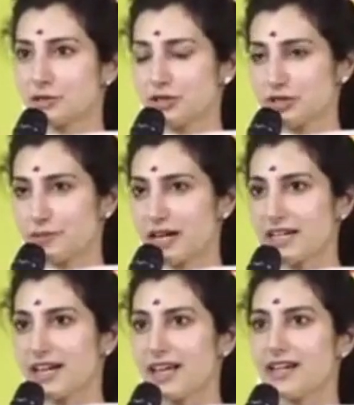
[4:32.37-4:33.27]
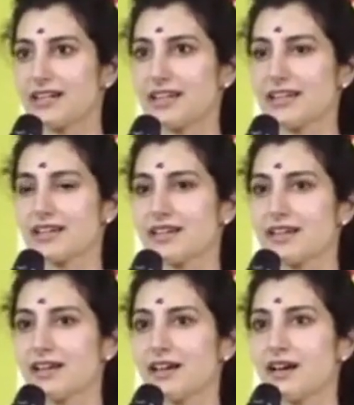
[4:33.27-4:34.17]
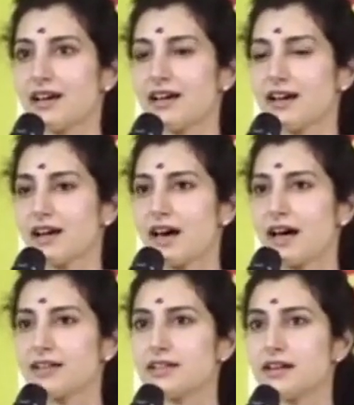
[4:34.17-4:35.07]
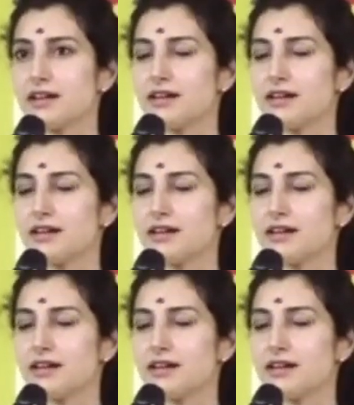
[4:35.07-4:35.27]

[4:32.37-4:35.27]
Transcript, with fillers: గురించి మాట్లాడాలంటే ఆయన